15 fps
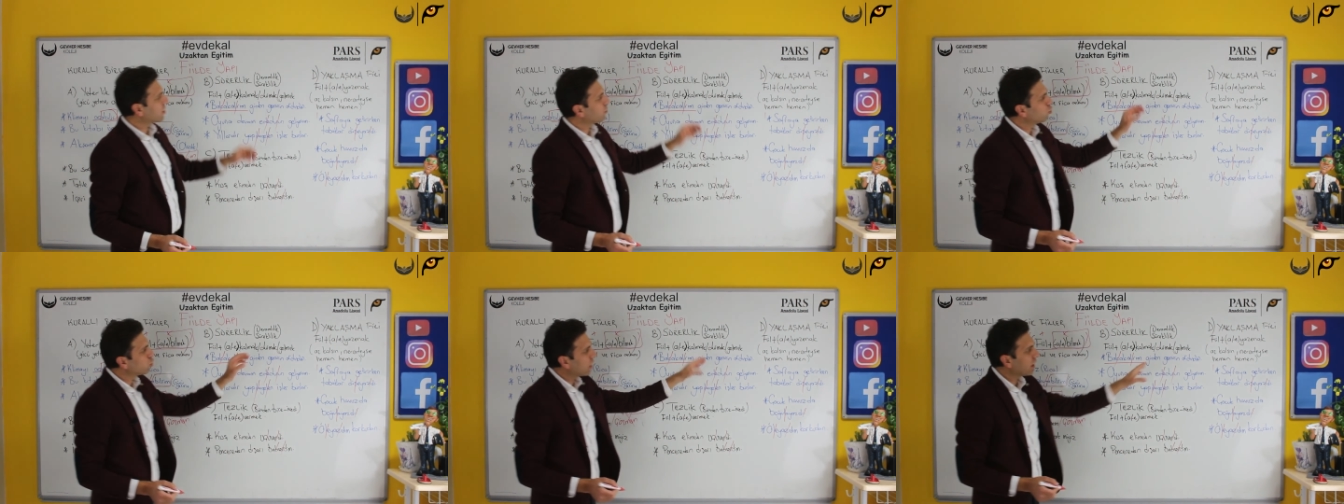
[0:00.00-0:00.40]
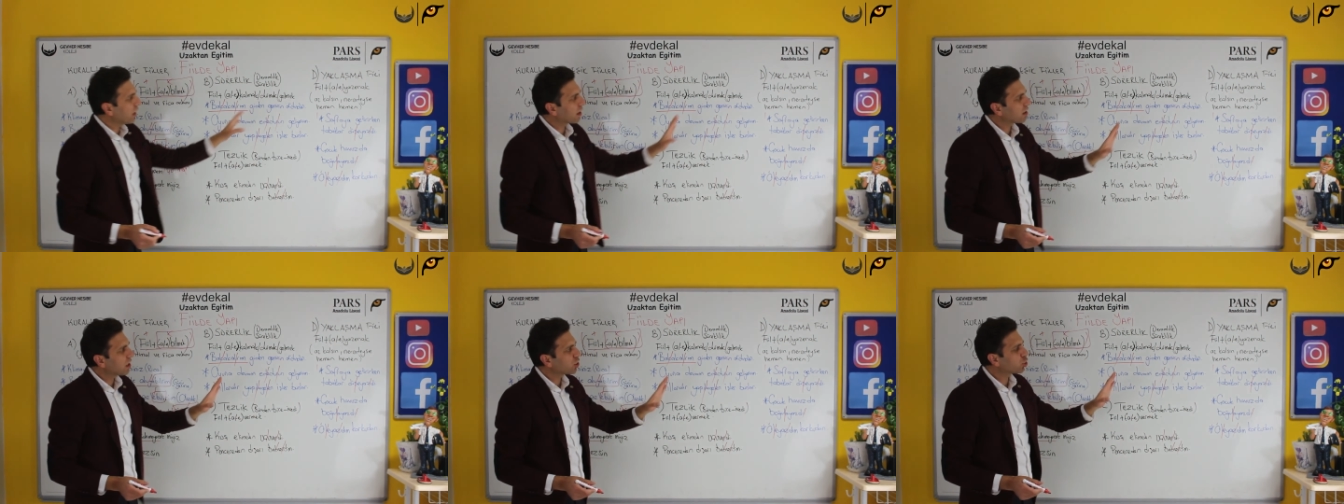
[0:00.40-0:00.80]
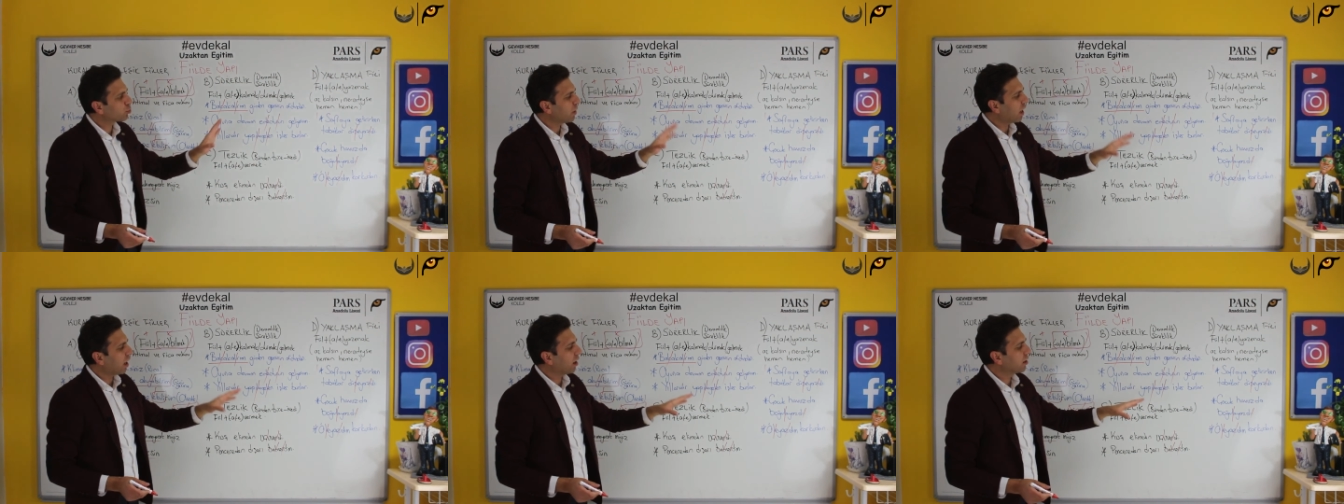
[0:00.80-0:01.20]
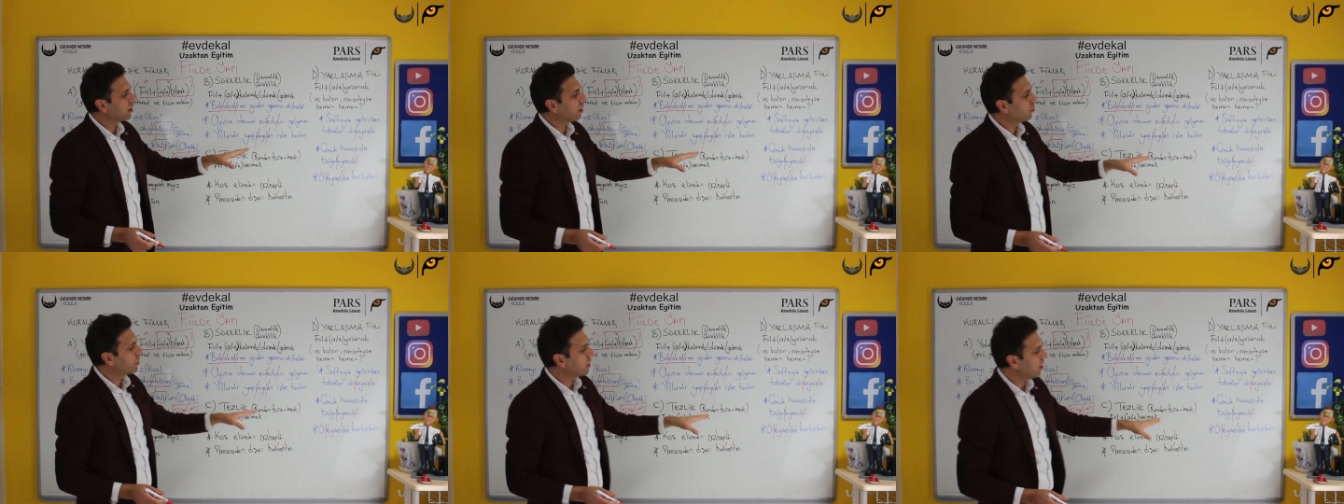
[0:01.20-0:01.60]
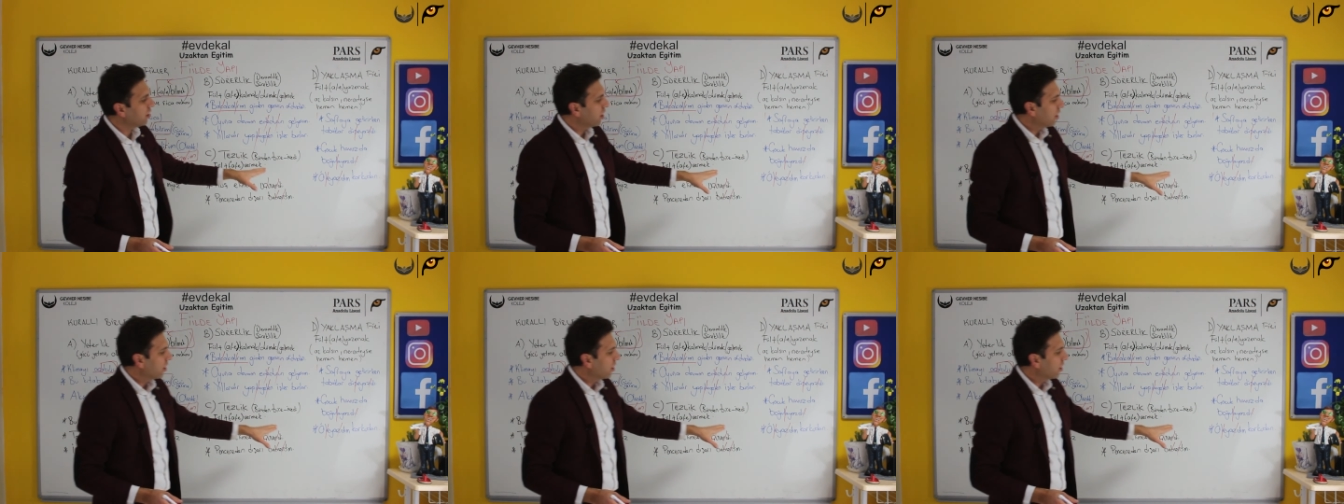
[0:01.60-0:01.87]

İşte bu da yaklaşma anlamını